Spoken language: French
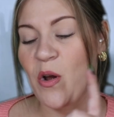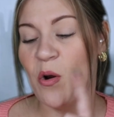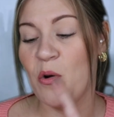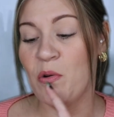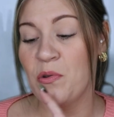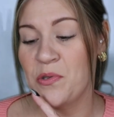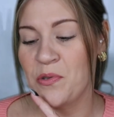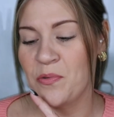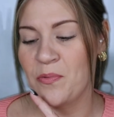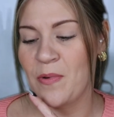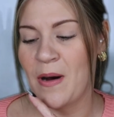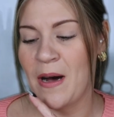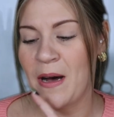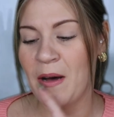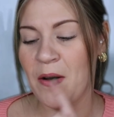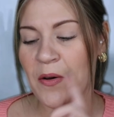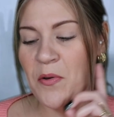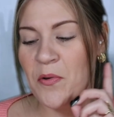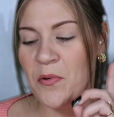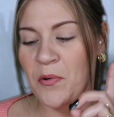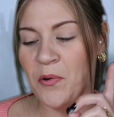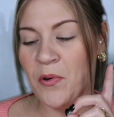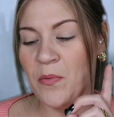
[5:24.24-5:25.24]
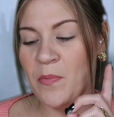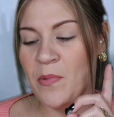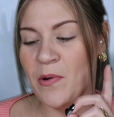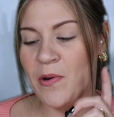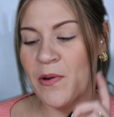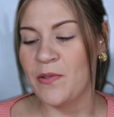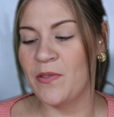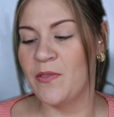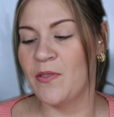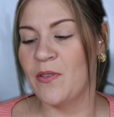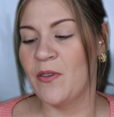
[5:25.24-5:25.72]
Le soir,
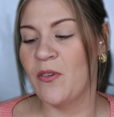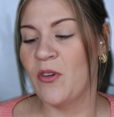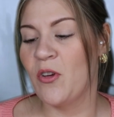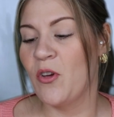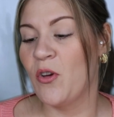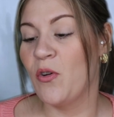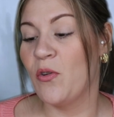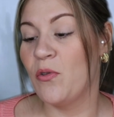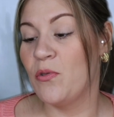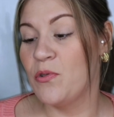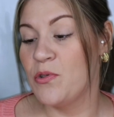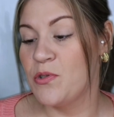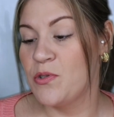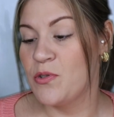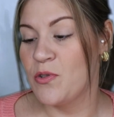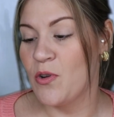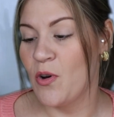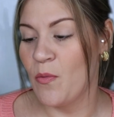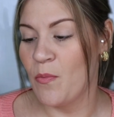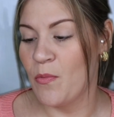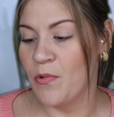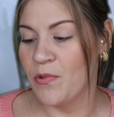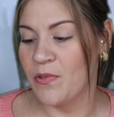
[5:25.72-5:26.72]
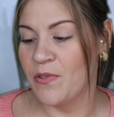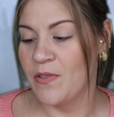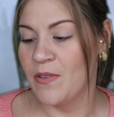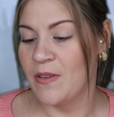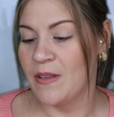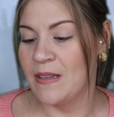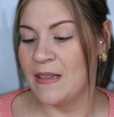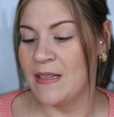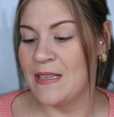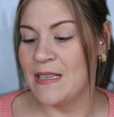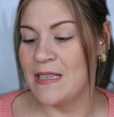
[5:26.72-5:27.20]
rebelote. Le store monte,
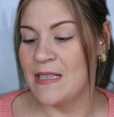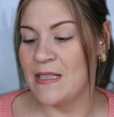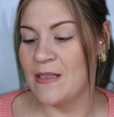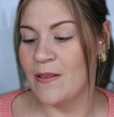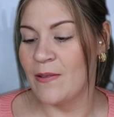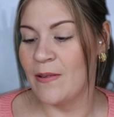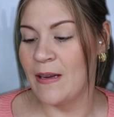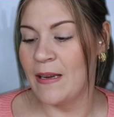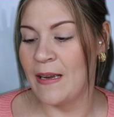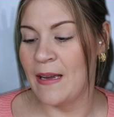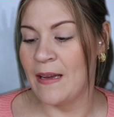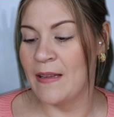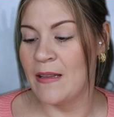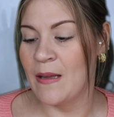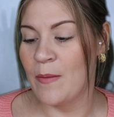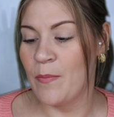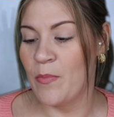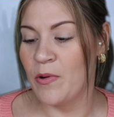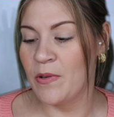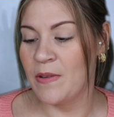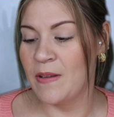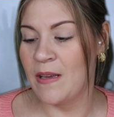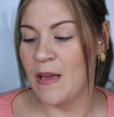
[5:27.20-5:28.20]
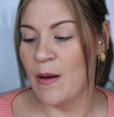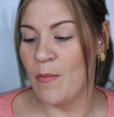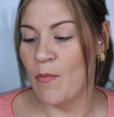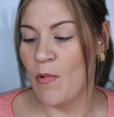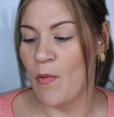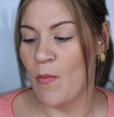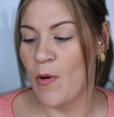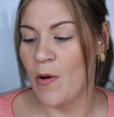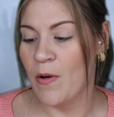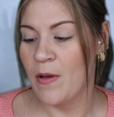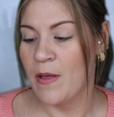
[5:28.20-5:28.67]
descend et à n'importe quel
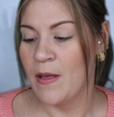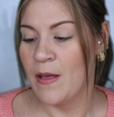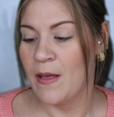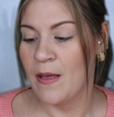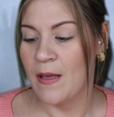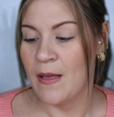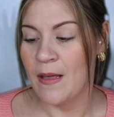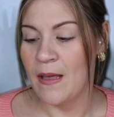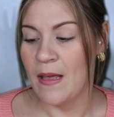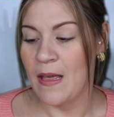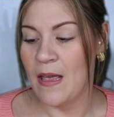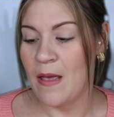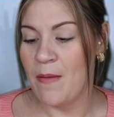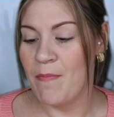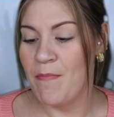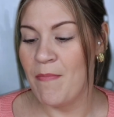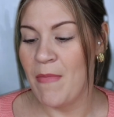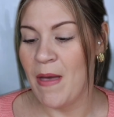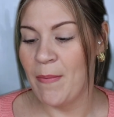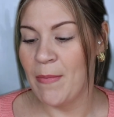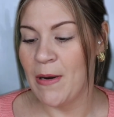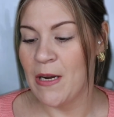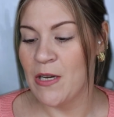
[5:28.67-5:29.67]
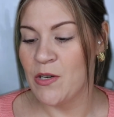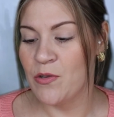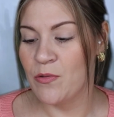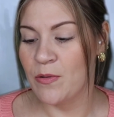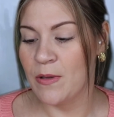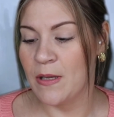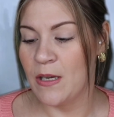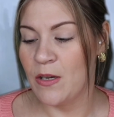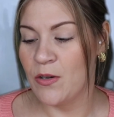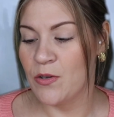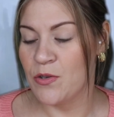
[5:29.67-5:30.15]
moment. Et même la
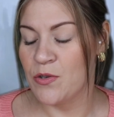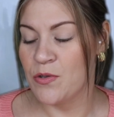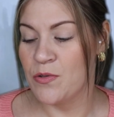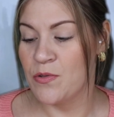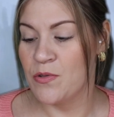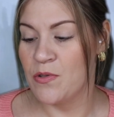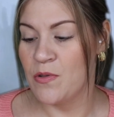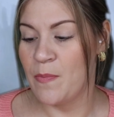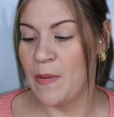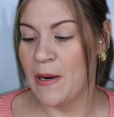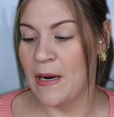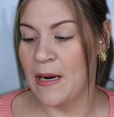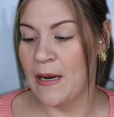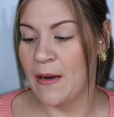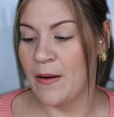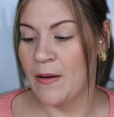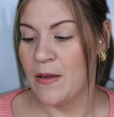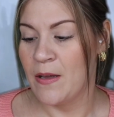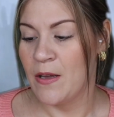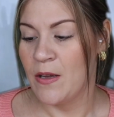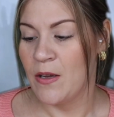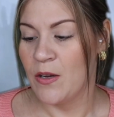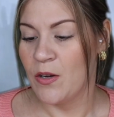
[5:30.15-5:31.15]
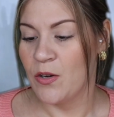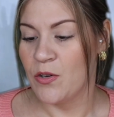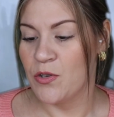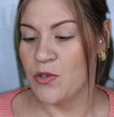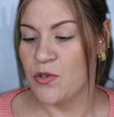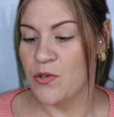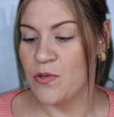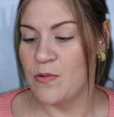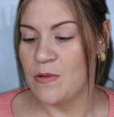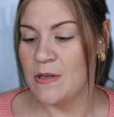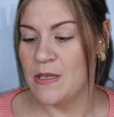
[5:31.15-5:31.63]
journée quand je ne suis pas là. Quand
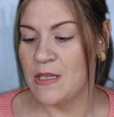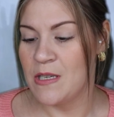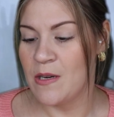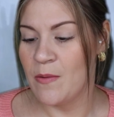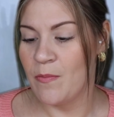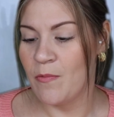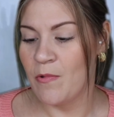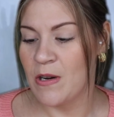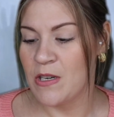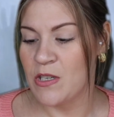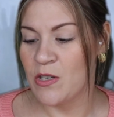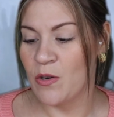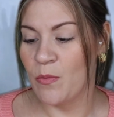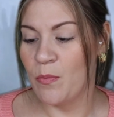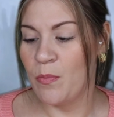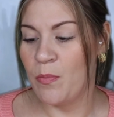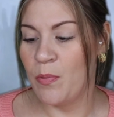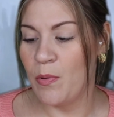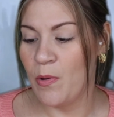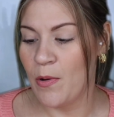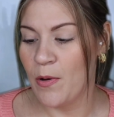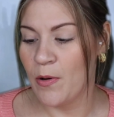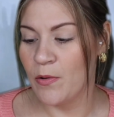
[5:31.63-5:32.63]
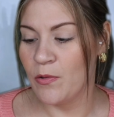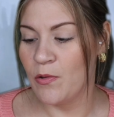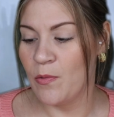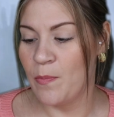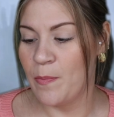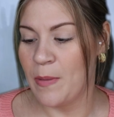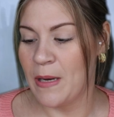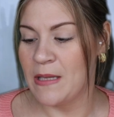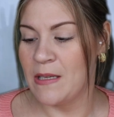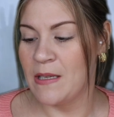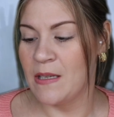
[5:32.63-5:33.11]
je suis chez moi, j'en pleure de
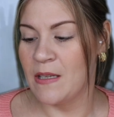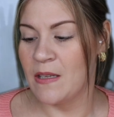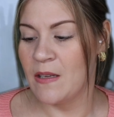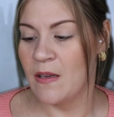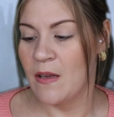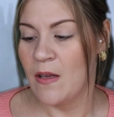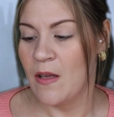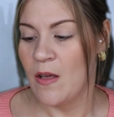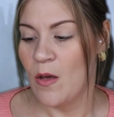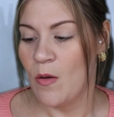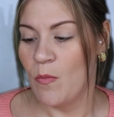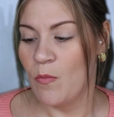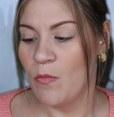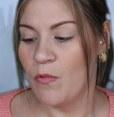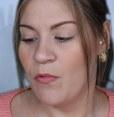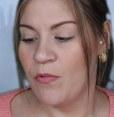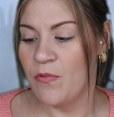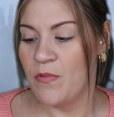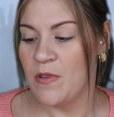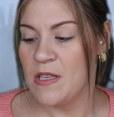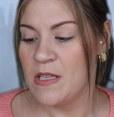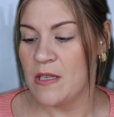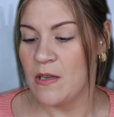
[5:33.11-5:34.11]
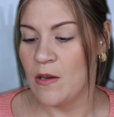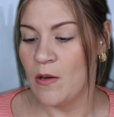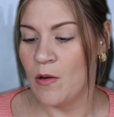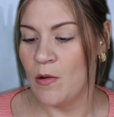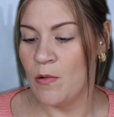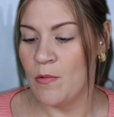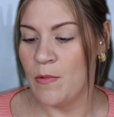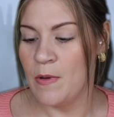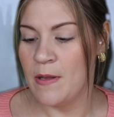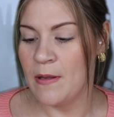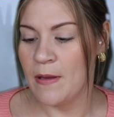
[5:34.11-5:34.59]
panique. Mon fils,
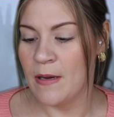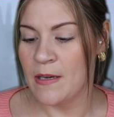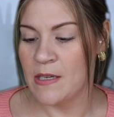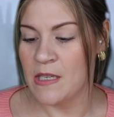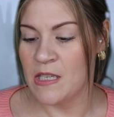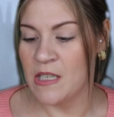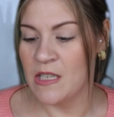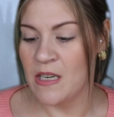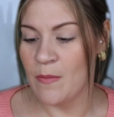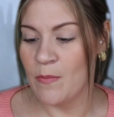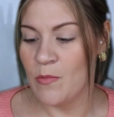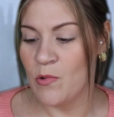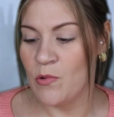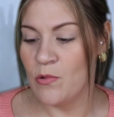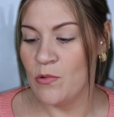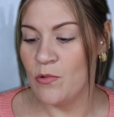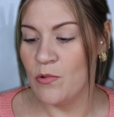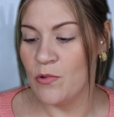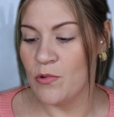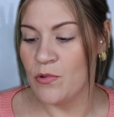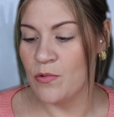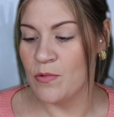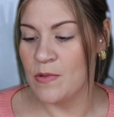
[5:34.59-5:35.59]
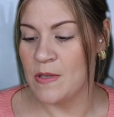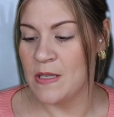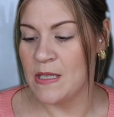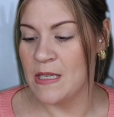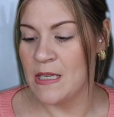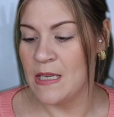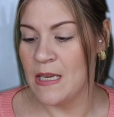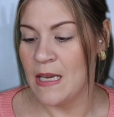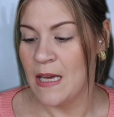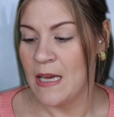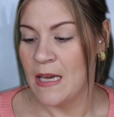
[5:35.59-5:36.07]
lui, n'a jamais eu de
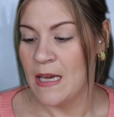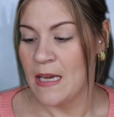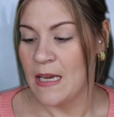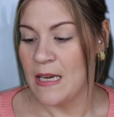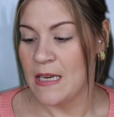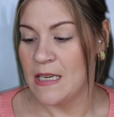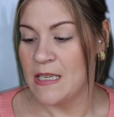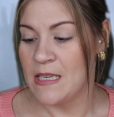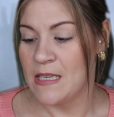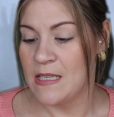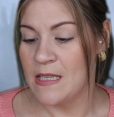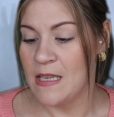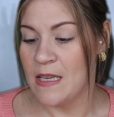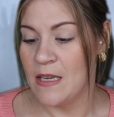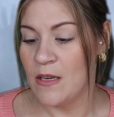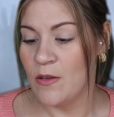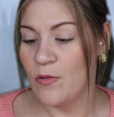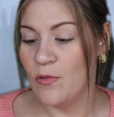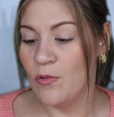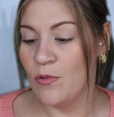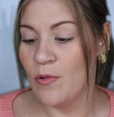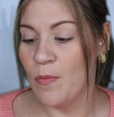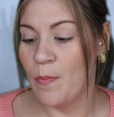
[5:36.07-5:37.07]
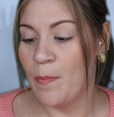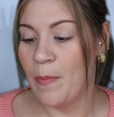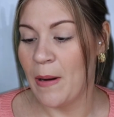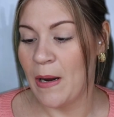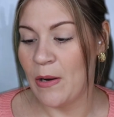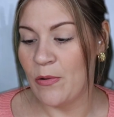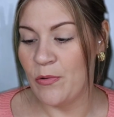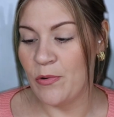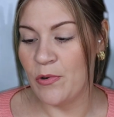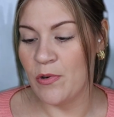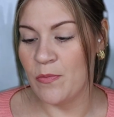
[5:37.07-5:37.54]
soucis et j'essayais de ne
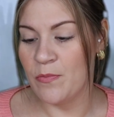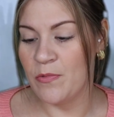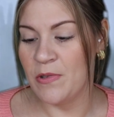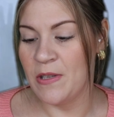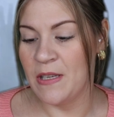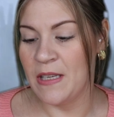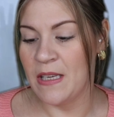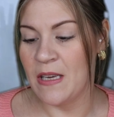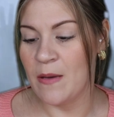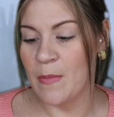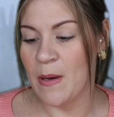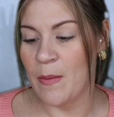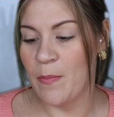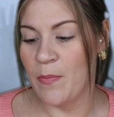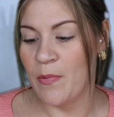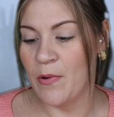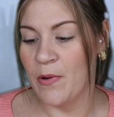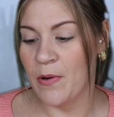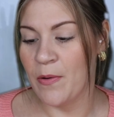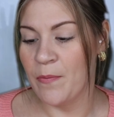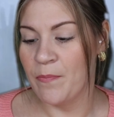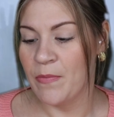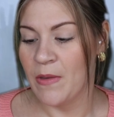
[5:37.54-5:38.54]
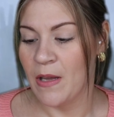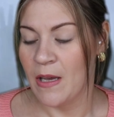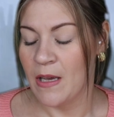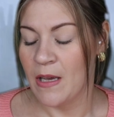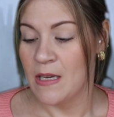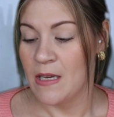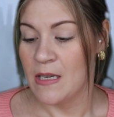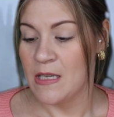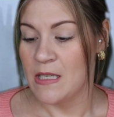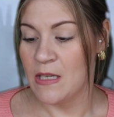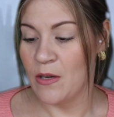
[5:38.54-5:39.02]
pas lui communiquer ma peur.
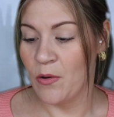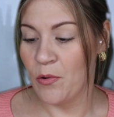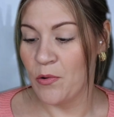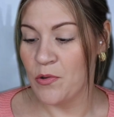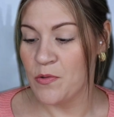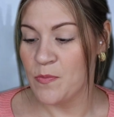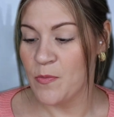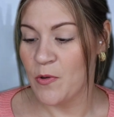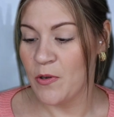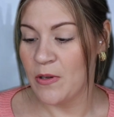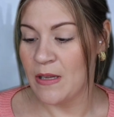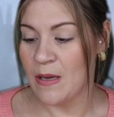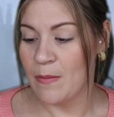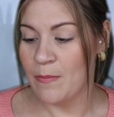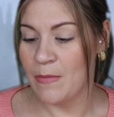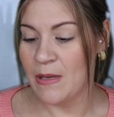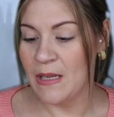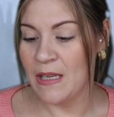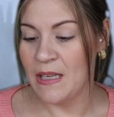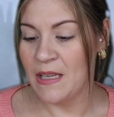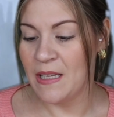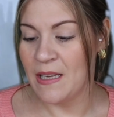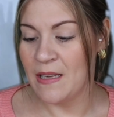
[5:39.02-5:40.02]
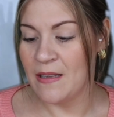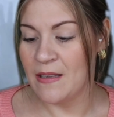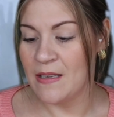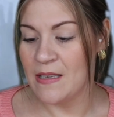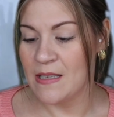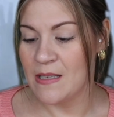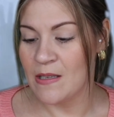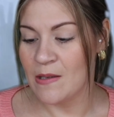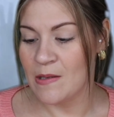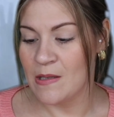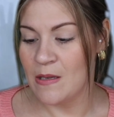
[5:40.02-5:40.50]
J'ai heureusement une amie qui
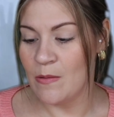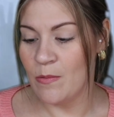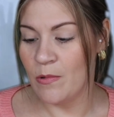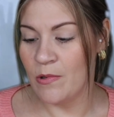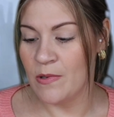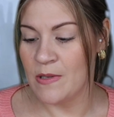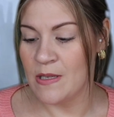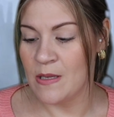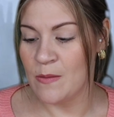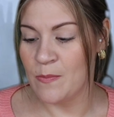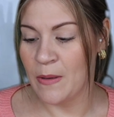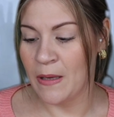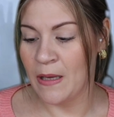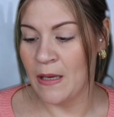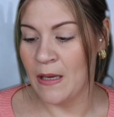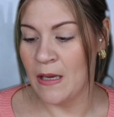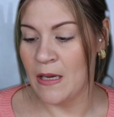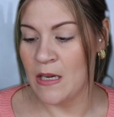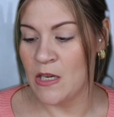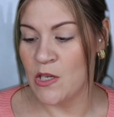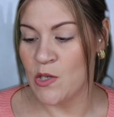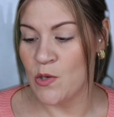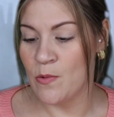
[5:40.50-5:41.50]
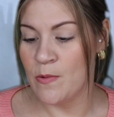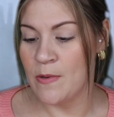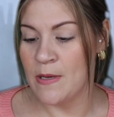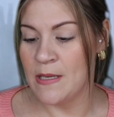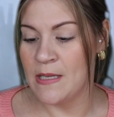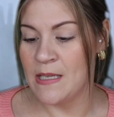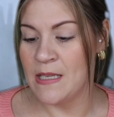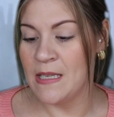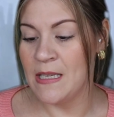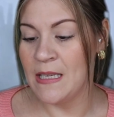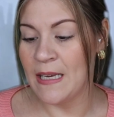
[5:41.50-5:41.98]
était sensible aux esprits et je lui
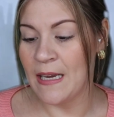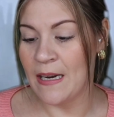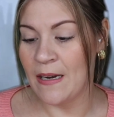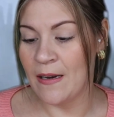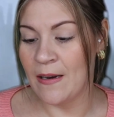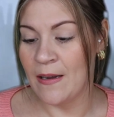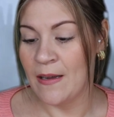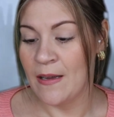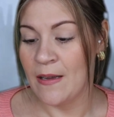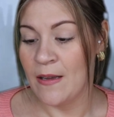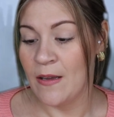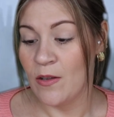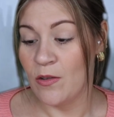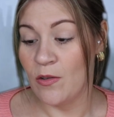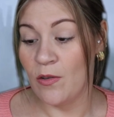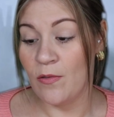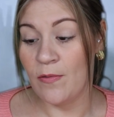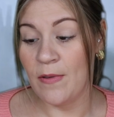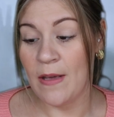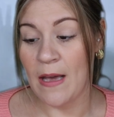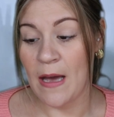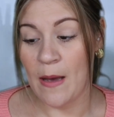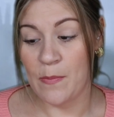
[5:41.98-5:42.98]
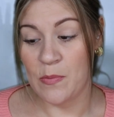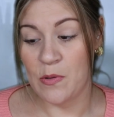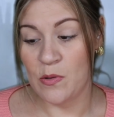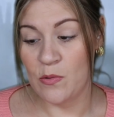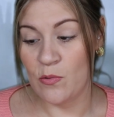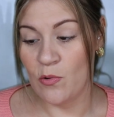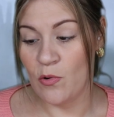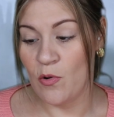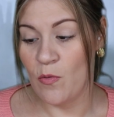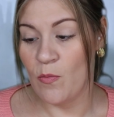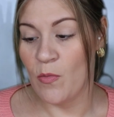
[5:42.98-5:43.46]
ai dit qu'elle devait
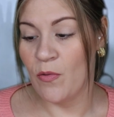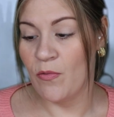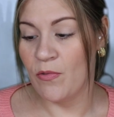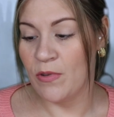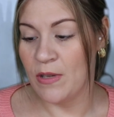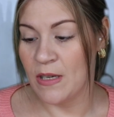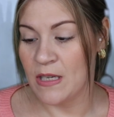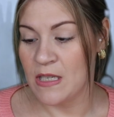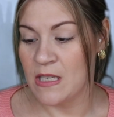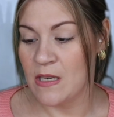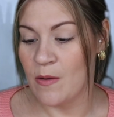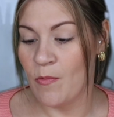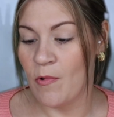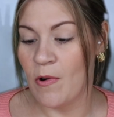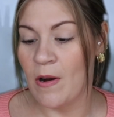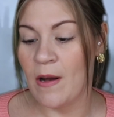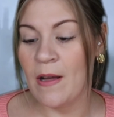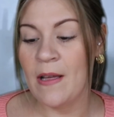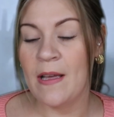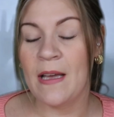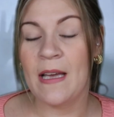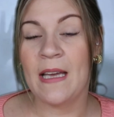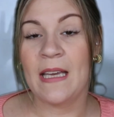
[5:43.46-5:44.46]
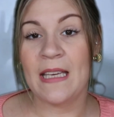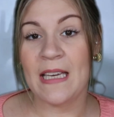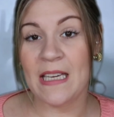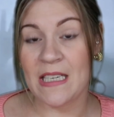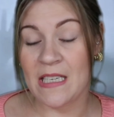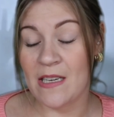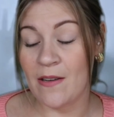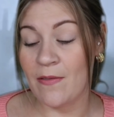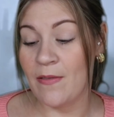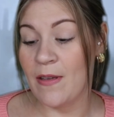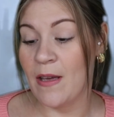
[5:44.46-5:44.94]
absolument venir chez moi
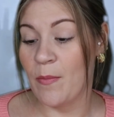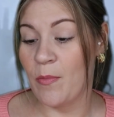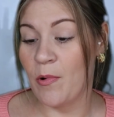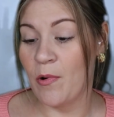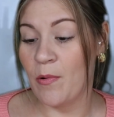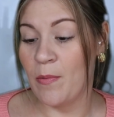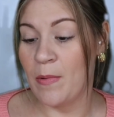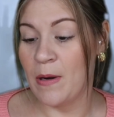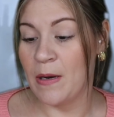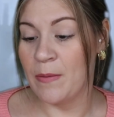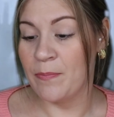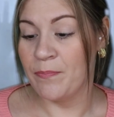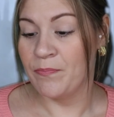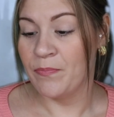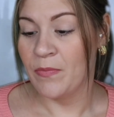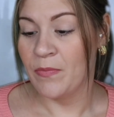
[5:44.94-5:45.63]
car j'avais un problème.